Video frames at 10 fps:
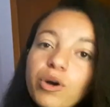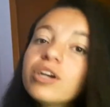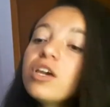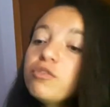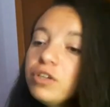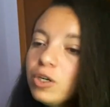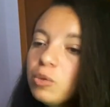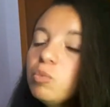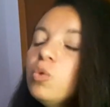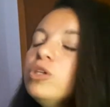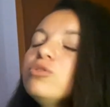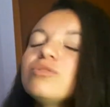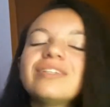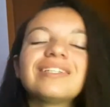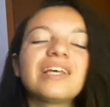porque virão
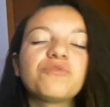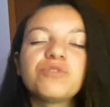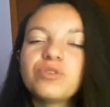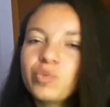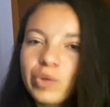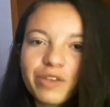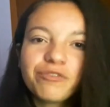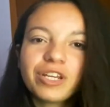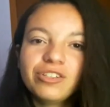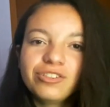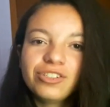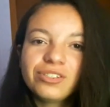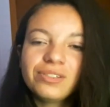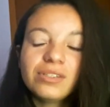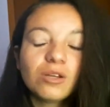muitos desafios pela
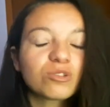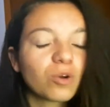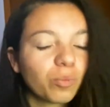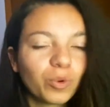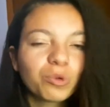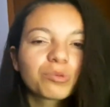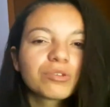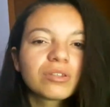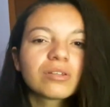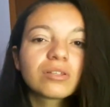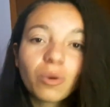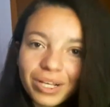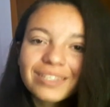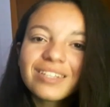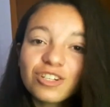frente e não são poucos. São
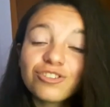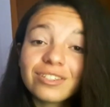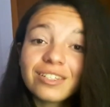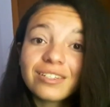bastantes